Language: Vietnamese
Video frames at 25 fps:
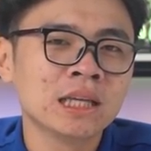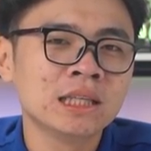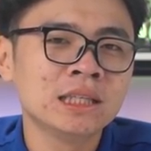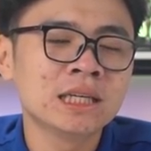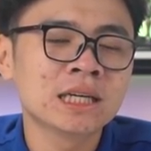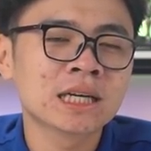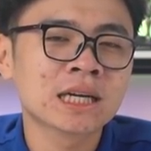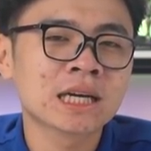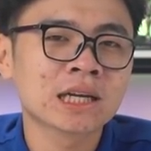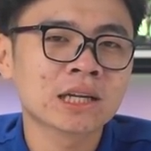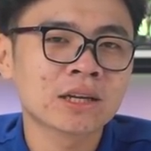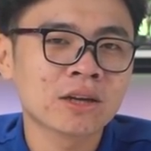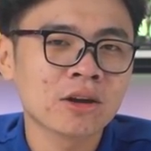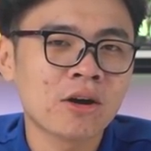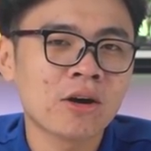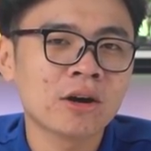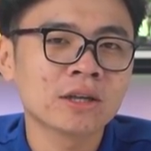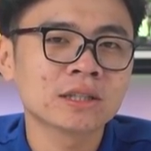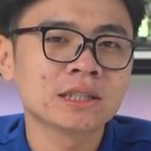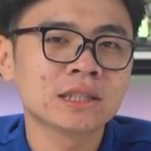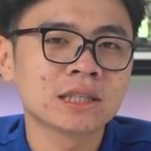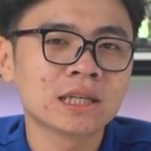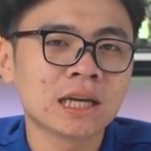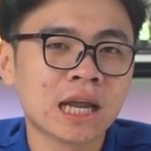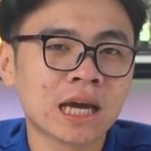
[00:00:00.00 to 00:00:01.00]
nhưng
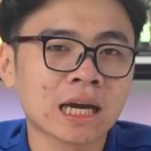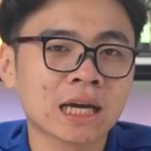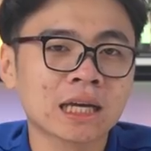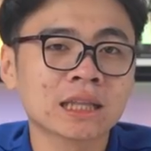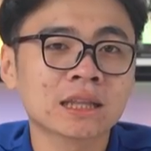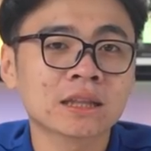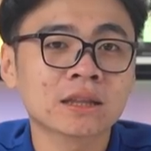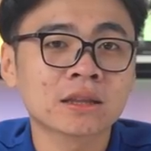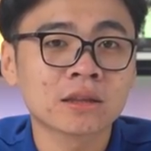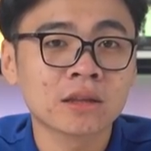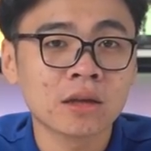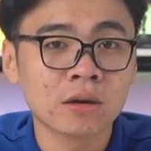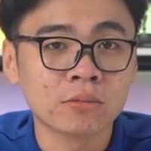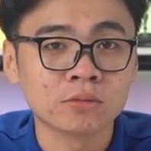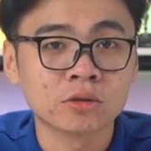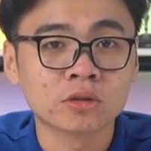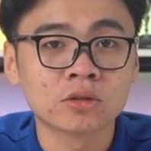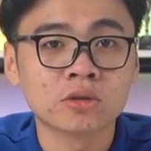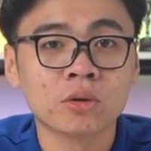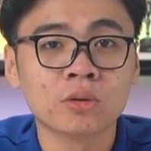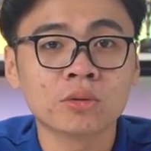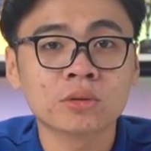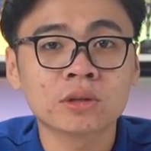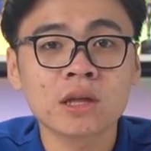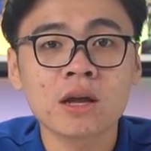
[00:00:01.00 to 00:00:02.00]
đó chính là cái tổng
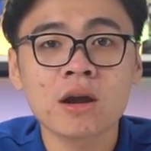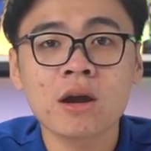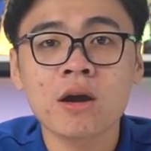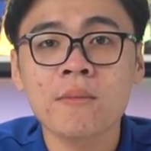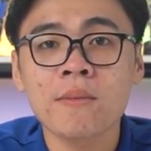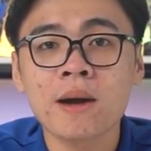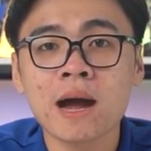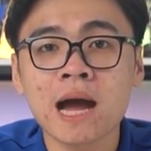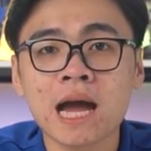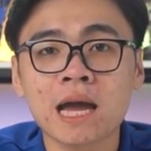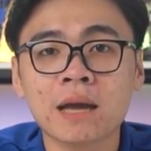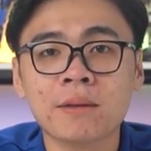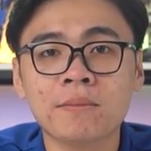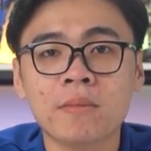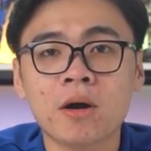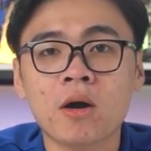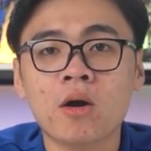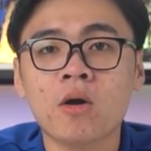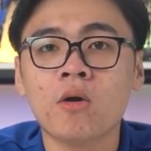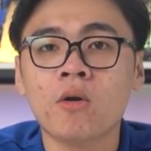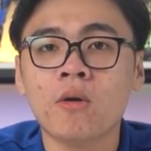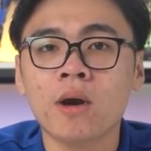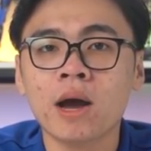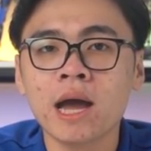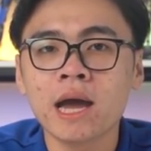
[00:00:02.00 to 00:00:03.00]
số terabyte mà
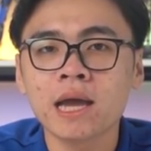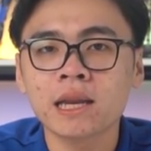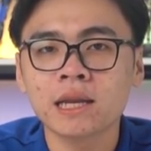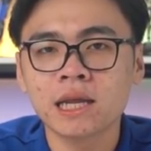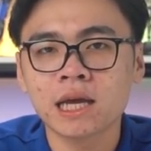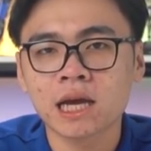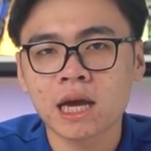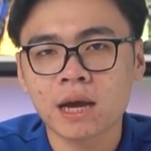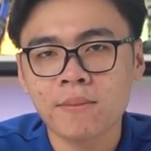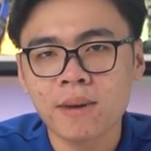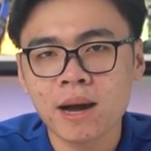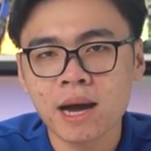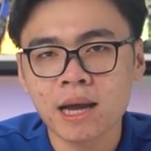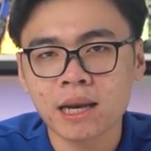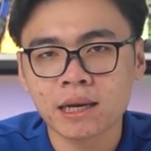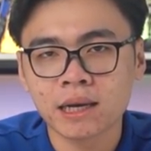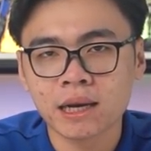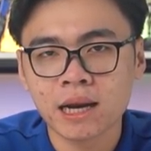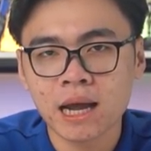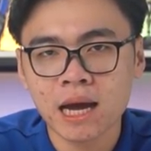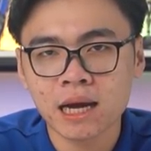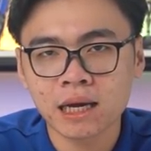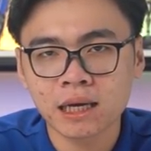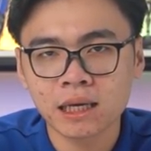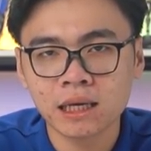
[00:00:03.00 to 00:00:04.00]
ổ SD các bạn
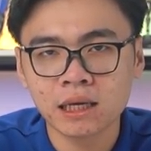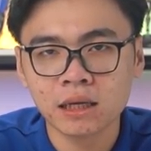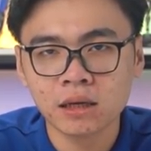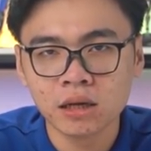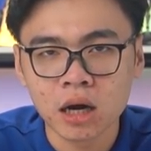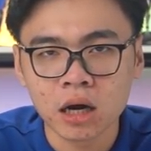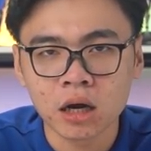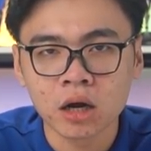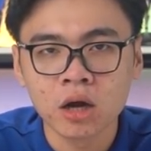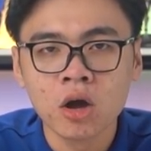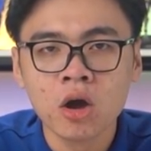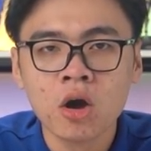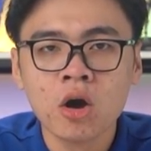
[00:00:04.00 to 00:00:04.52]
đã ghi được.